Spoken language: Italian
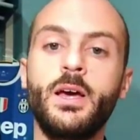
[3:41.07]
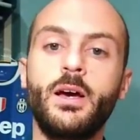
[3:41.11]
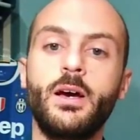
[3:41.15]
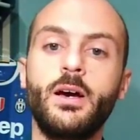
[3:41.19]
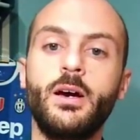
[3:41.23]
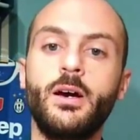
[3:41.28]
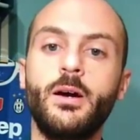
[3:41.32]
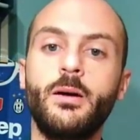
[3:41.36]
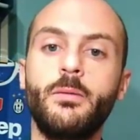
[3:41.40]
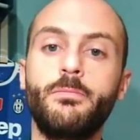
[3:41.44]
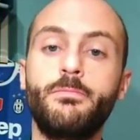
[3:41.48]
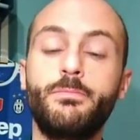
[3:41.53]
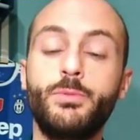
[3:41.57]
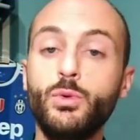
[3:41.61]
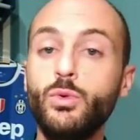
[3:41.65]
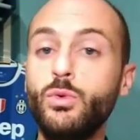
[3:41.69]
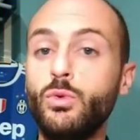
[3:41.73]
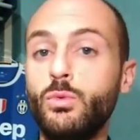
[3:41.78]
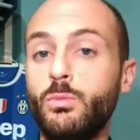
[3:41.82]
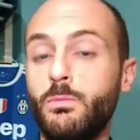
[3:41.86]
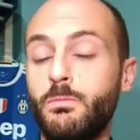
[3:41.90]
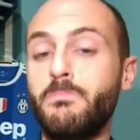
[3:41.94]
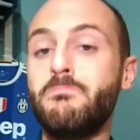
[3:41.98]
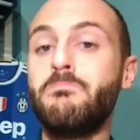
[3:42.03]
eh,
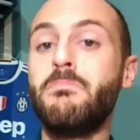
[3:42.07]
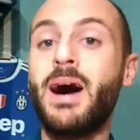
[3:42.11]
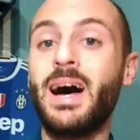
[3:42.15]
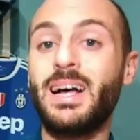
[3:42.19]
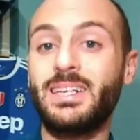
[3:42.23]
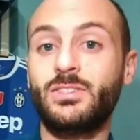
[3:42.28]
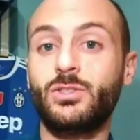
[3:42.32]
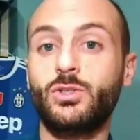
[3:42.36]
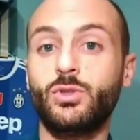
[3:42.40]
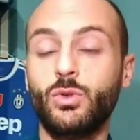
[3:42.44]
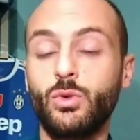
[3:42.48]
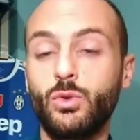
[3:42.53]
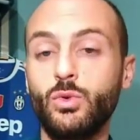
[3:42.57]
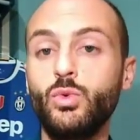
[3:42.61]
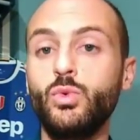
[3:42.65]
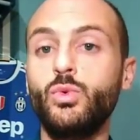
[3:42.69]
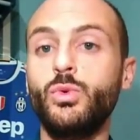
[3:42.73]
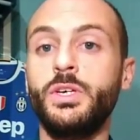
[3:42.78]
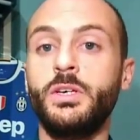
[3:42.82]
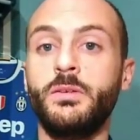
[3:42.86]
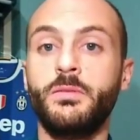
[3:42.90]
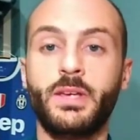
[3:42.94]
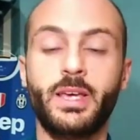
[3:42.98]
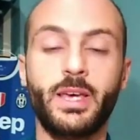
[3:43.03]
più basso
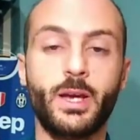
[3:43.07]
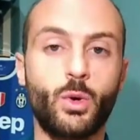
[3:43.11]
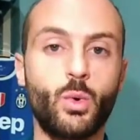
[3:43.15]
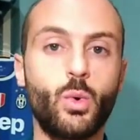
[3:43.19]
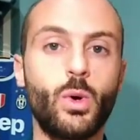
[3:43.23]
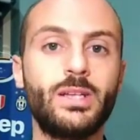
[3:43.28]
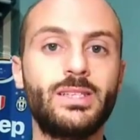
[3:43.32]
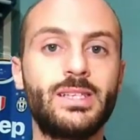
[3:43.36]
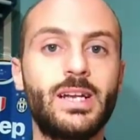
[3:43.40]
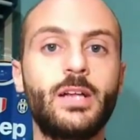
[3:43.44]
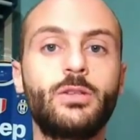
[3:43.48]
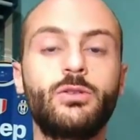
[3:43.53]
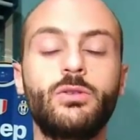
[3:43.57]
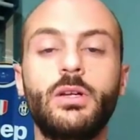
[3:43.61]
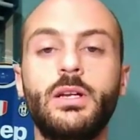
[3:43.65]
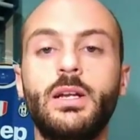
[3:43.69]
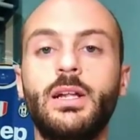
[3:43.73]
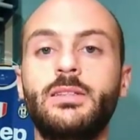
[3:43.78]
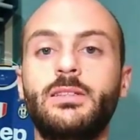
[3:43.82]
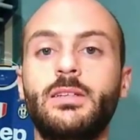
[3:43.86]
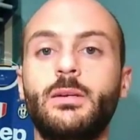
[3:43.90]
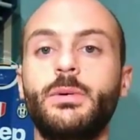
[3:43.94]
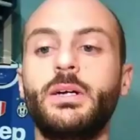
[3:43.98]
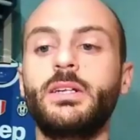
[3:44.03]
lui che quadrato
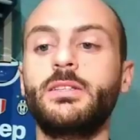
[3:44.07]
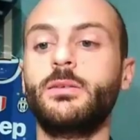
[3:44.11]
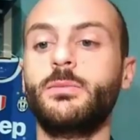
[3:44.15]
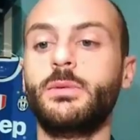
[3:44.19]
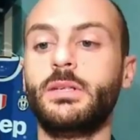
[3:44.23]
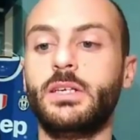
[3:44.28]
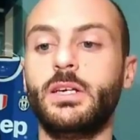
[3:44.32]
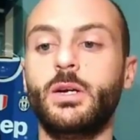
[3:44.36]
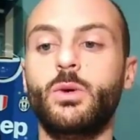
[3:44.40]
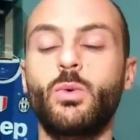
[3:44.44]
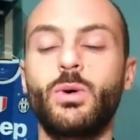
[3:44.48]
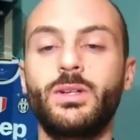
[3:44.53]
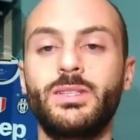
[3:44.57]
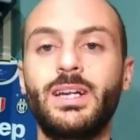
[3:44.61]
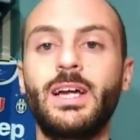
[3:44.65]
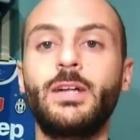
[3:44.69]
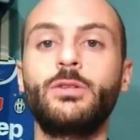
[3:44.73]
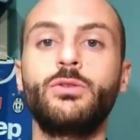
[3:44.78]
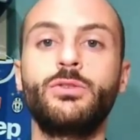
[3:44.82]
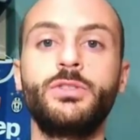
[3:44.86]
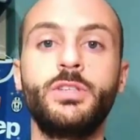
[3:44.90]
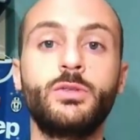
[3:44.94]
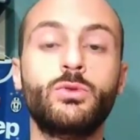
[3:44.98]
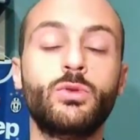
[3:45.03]
dall'altra parte perché quadrato
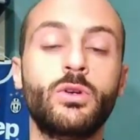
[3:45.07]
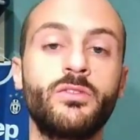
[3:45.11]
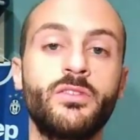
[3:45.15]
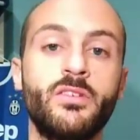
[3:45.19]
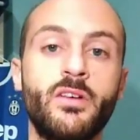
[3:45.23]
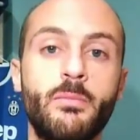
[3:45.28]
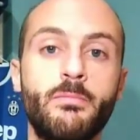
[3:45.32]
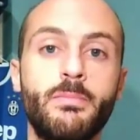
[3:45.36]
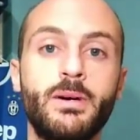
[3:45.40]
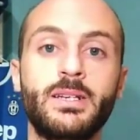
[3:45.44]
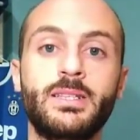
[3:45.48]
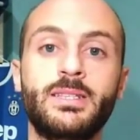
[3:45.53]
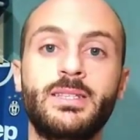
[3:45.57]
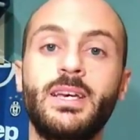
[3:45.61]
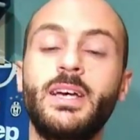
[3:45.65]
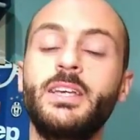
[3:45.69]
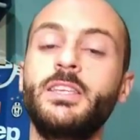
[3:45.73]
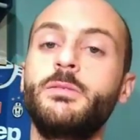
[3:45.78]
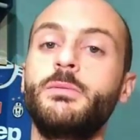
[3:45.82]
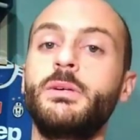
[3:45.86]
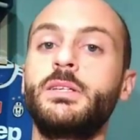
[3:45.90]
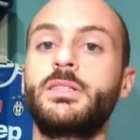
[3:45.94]
Quadrado dietro aveva Barzagli,